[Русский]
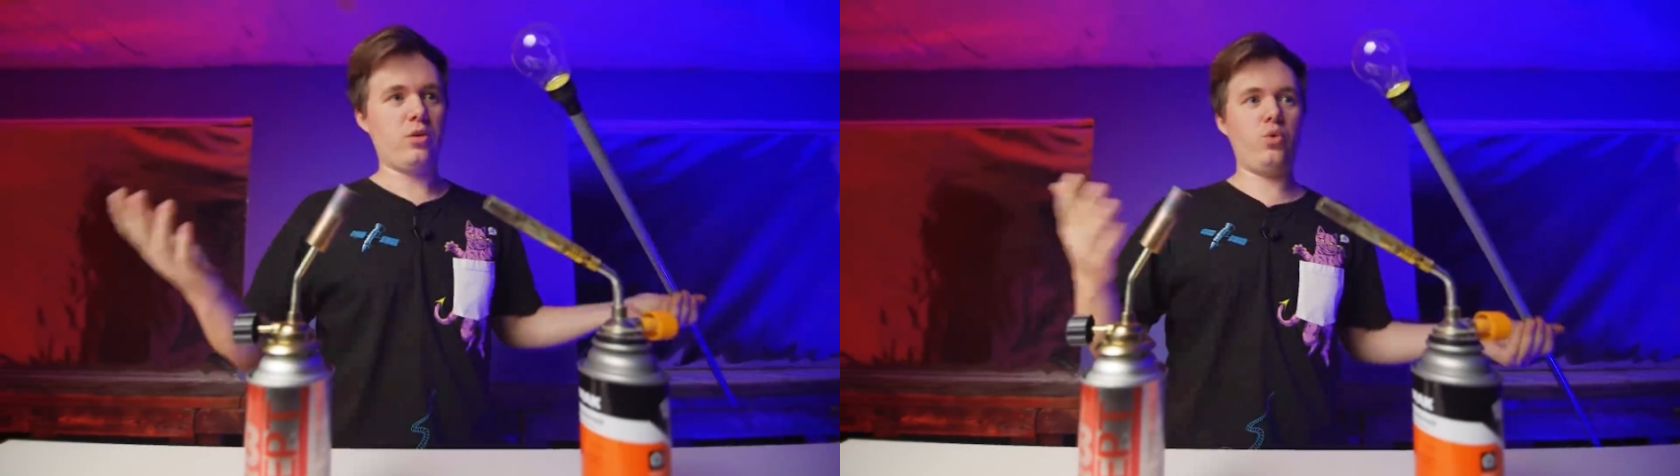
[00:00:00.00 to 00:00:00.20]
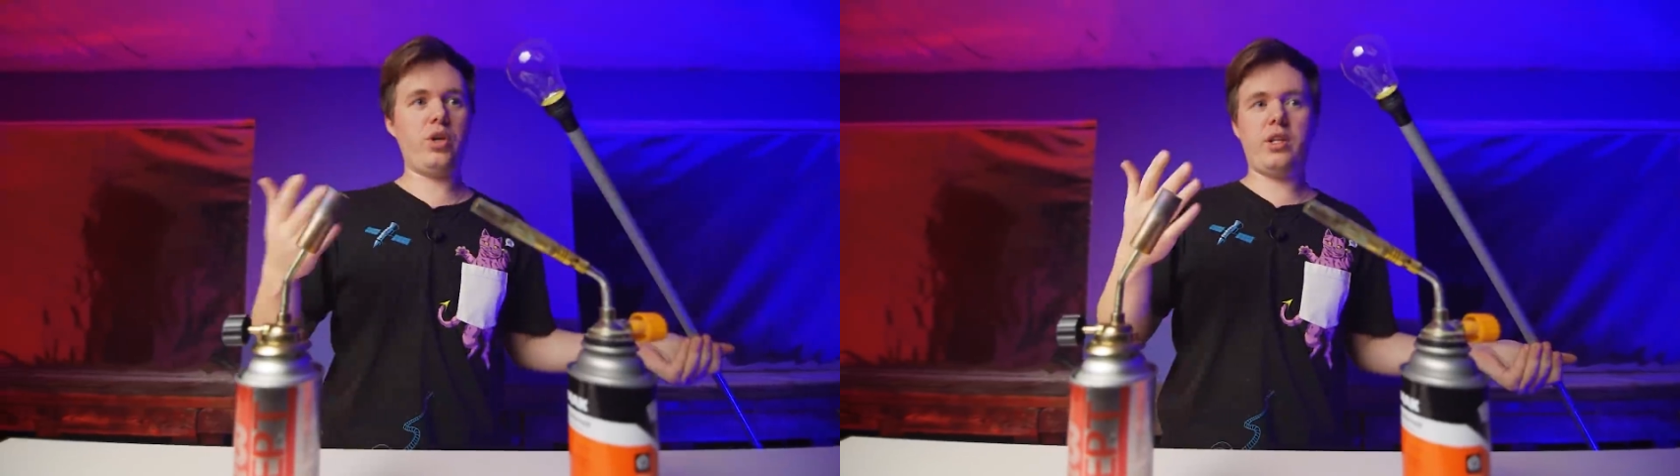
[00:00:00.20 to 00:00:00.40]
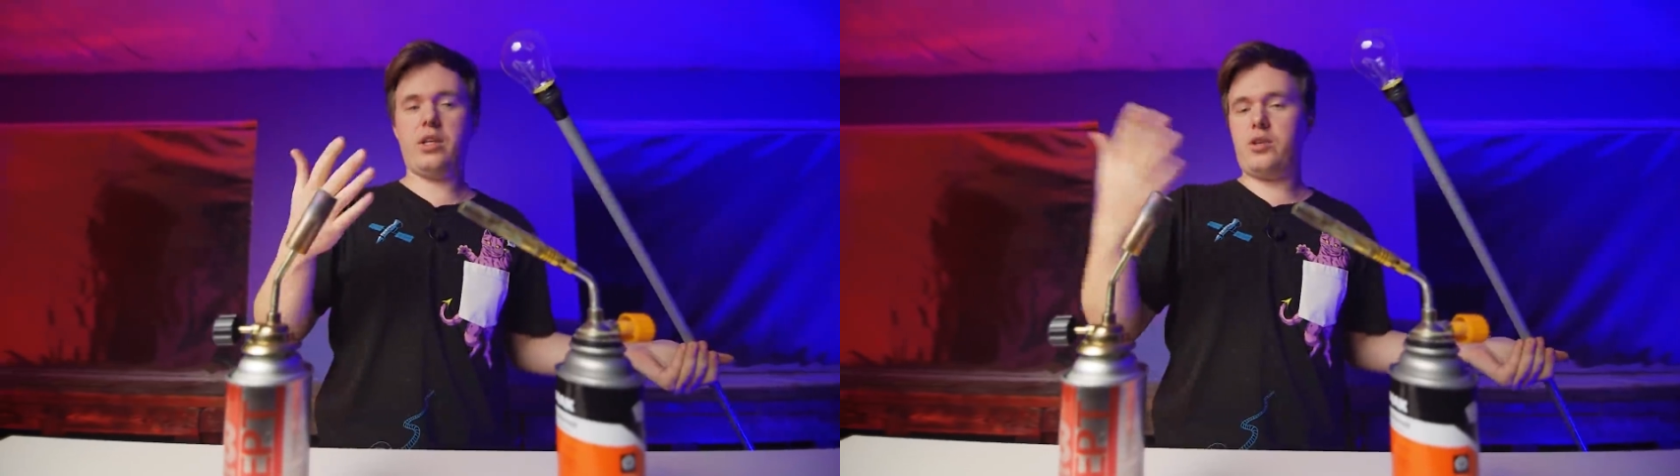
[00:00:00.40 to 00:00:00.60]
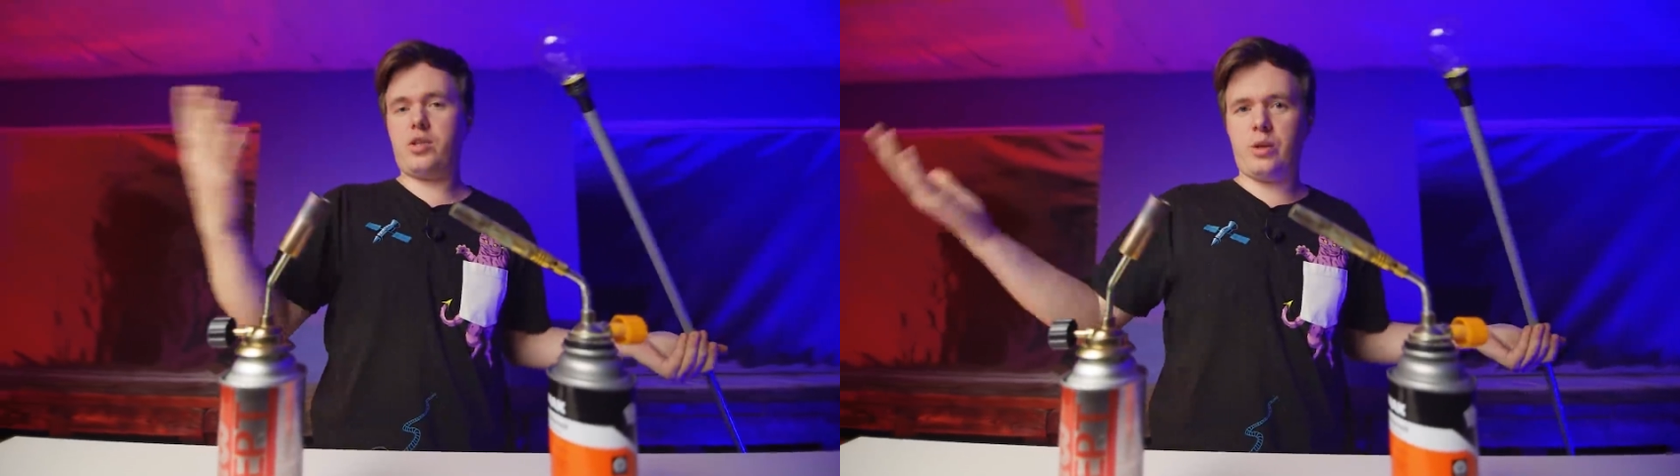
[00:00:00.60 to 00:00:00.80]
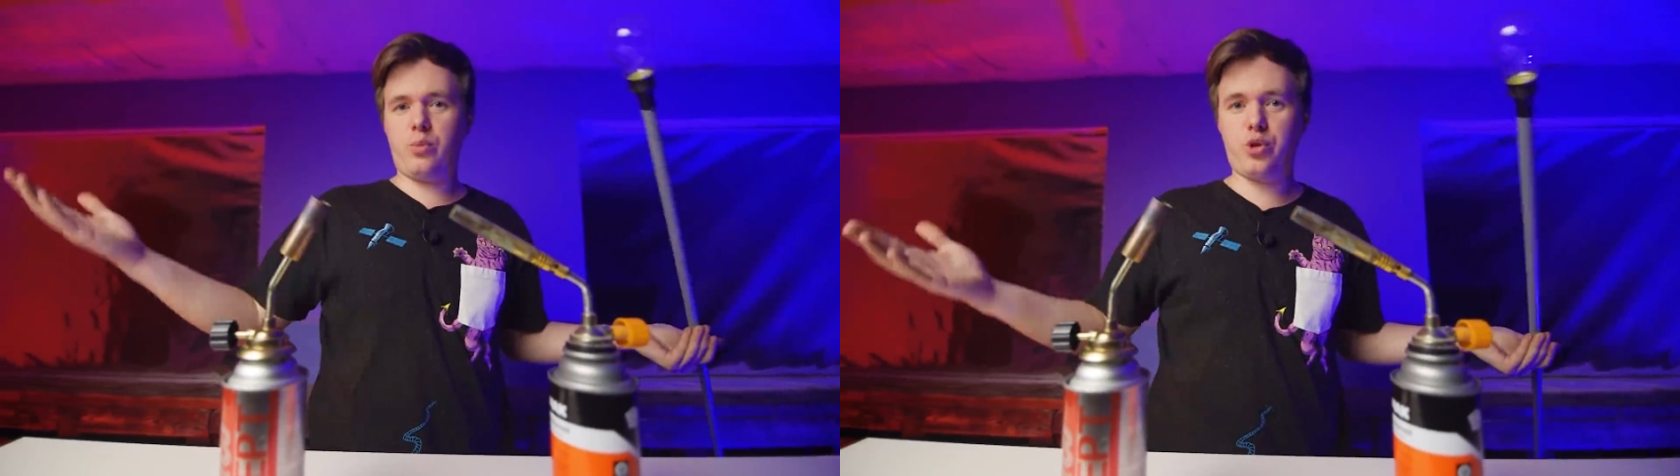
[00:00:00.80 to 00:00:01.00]
Ну, я надеюсь,
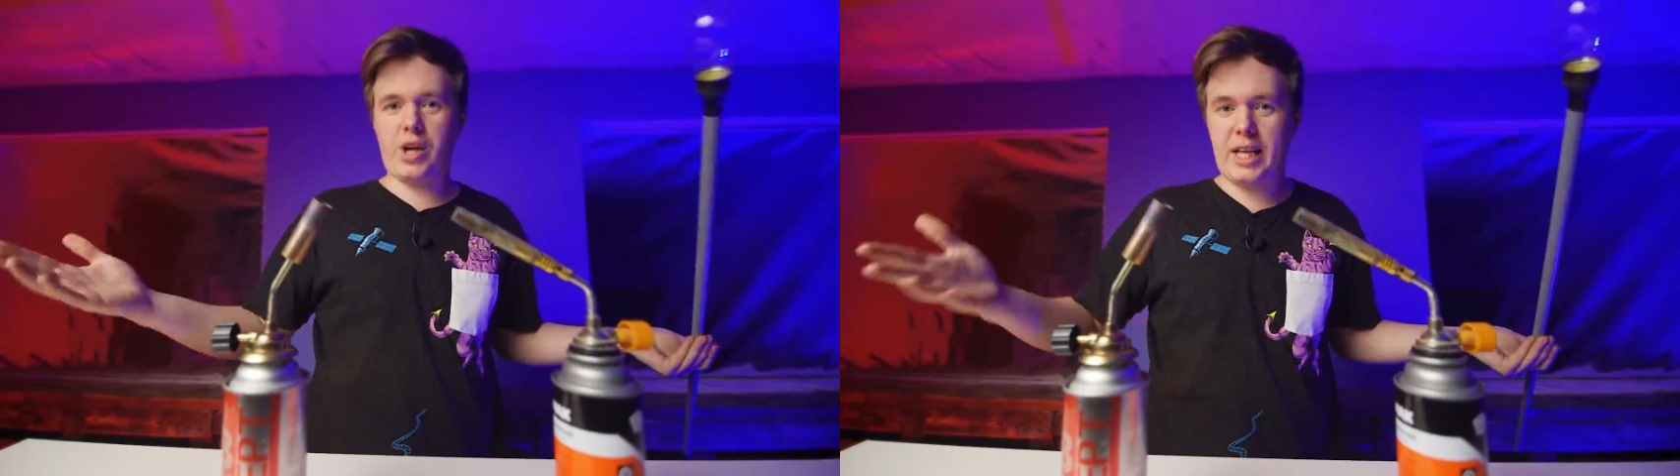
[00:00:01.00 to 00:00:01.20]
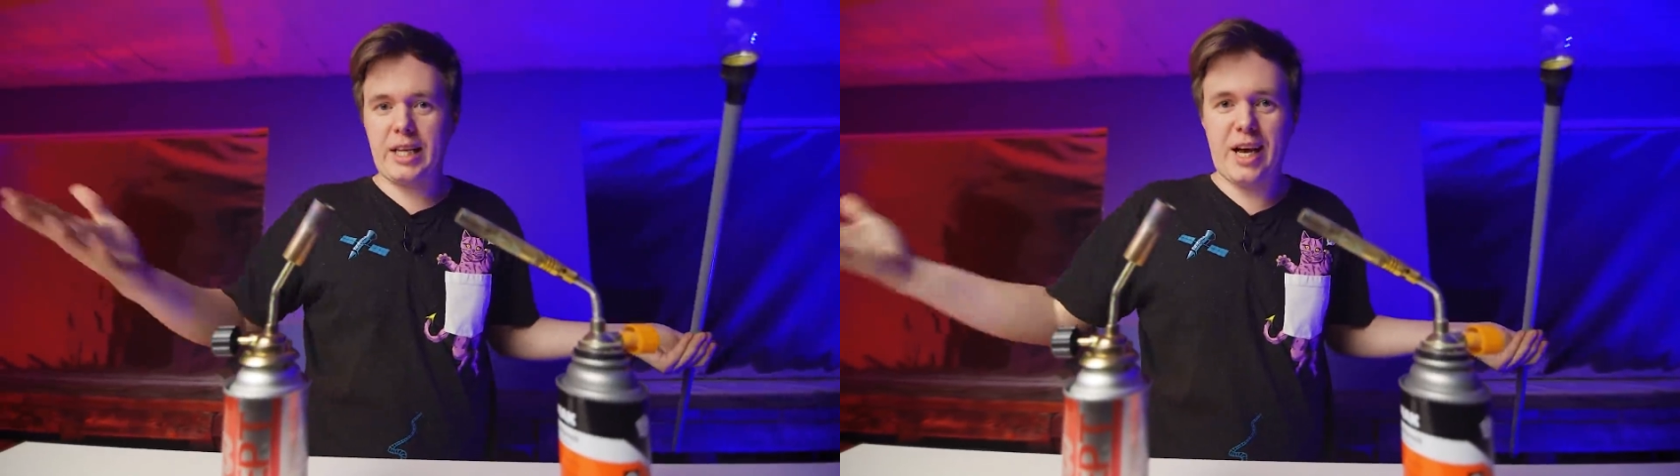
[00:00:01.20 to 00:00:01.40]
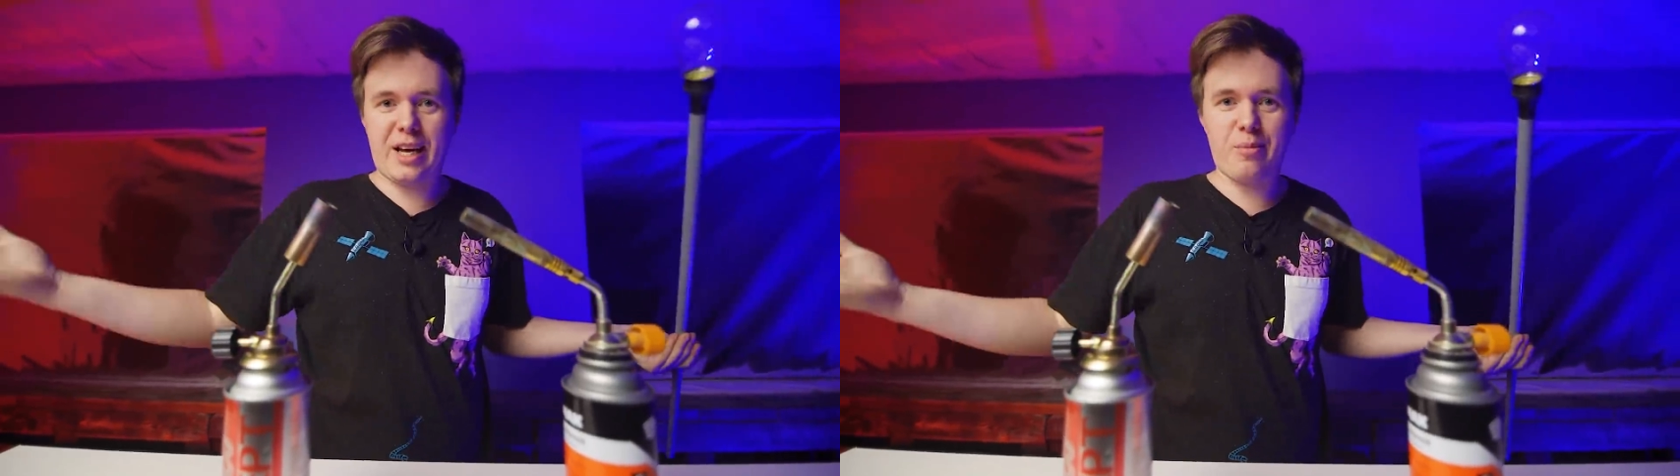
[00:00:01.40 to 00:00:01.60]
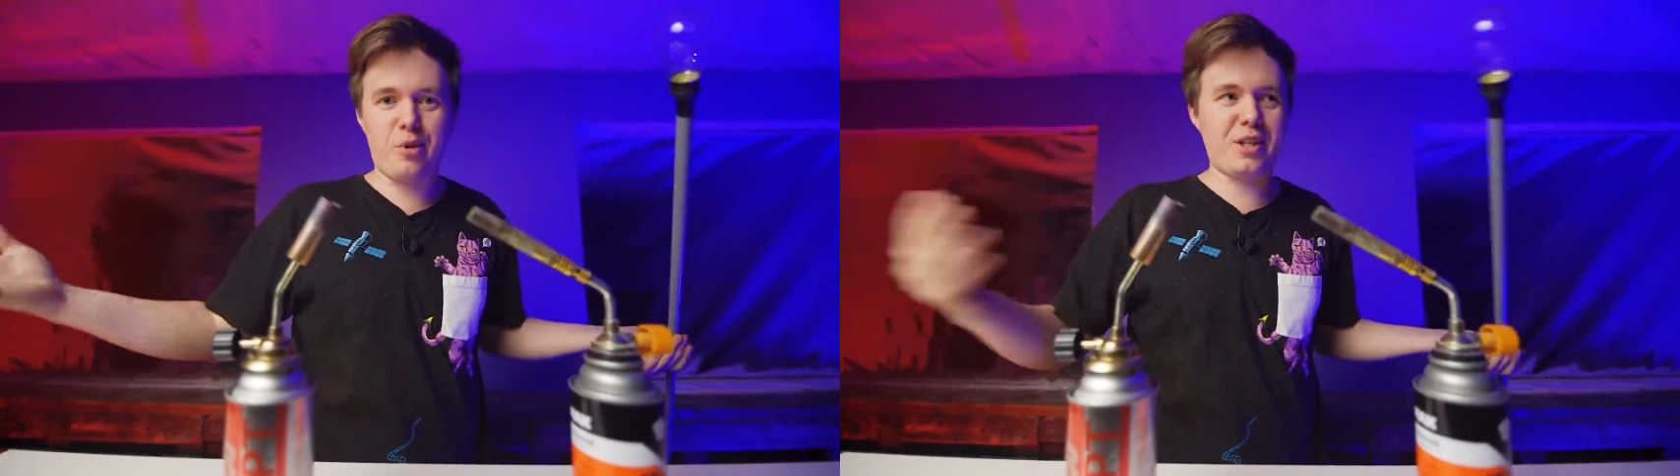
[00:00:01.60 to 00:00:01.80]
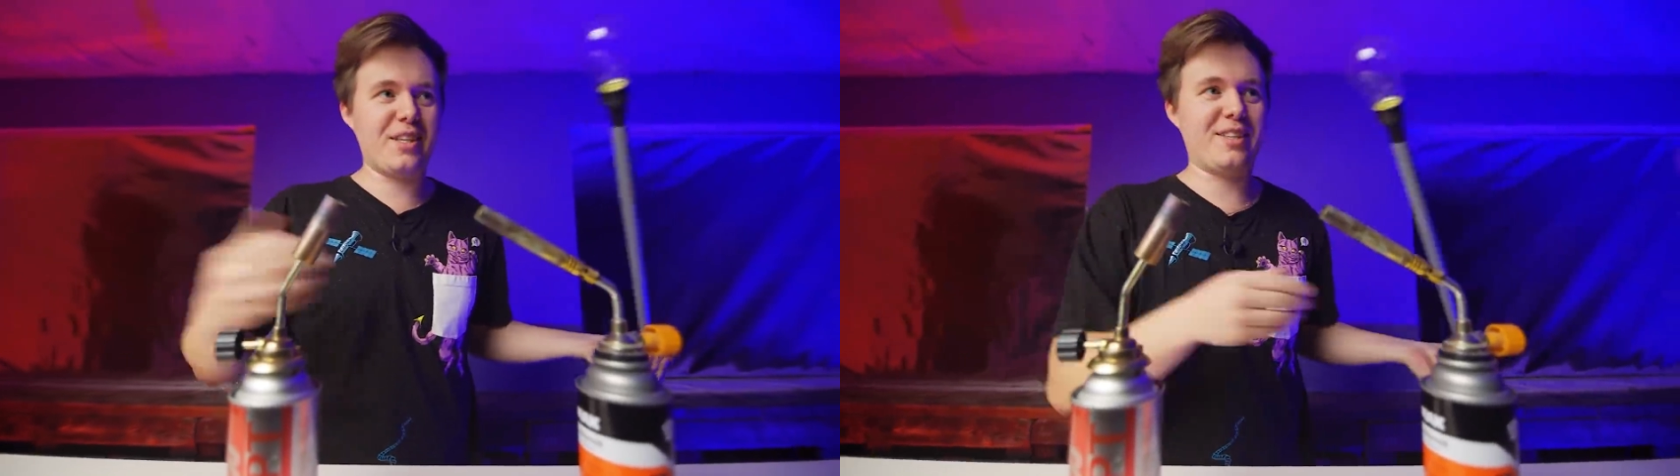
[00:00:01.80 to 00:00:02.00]
это будет как-то так
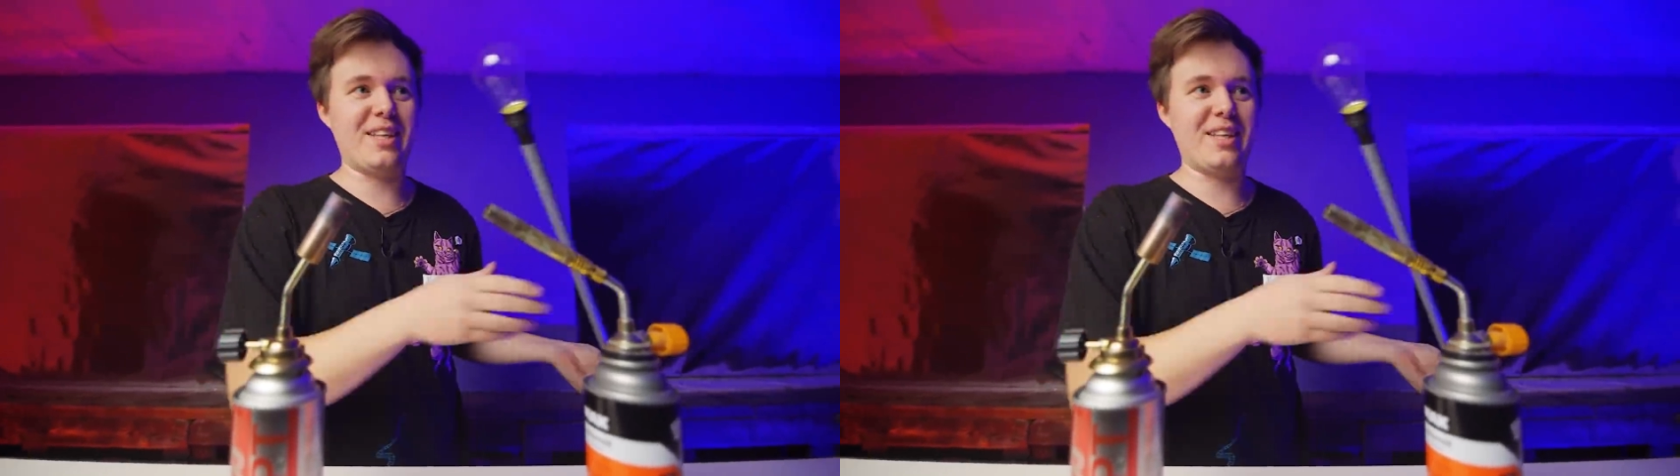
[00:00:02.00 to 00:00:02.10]
работать.